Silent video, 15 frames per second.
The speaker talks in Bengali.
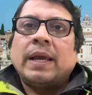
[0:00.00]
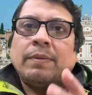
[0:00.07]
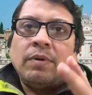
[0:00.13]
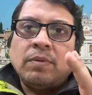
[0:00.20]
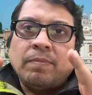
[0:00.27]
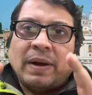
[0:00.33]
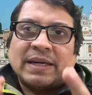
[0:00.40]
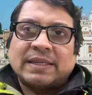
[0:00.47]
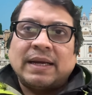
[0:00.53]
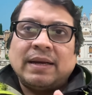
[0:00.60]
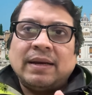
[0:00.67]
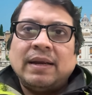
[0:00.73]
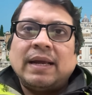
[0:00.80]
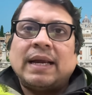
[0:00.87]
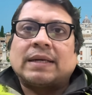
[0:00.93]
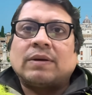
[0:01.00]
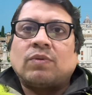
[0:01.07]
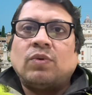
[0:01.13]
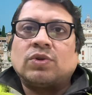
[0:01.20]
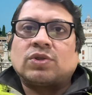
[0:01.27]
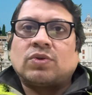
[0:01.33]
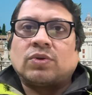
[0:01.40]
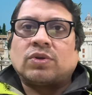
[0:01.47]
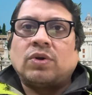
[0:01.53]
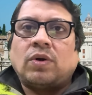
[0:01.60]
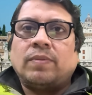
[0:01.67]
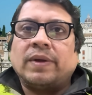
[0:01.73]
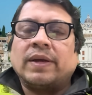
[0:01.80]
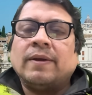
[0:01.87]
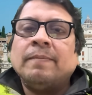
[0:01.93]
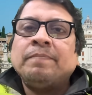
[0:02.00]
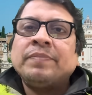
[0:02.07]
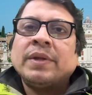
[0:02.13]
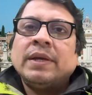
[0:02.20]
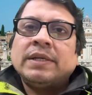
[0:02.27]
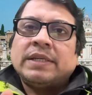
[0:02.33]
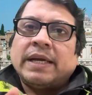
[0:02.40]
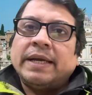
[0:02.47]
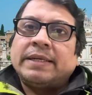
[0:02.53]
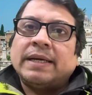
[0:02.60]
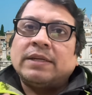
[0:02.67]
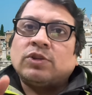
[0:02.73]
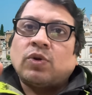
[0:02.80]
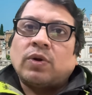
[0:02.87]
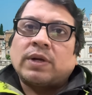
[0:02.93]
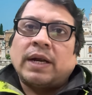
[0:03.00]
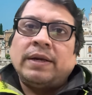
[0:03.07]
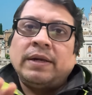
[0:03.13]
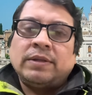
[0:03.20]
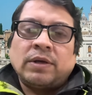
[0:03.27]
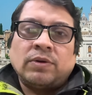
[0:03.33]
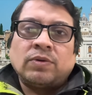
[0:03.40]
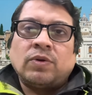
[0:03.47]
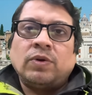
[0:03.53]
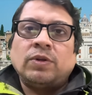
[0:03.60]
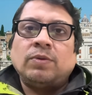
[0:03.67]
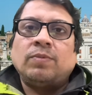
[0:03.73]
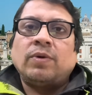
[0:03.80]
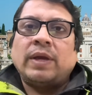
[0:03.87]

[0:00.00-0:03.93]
এবং ভাষার একটা কোর্স করতে হবে সেইটা সরকার নির্ধারণ করে দিব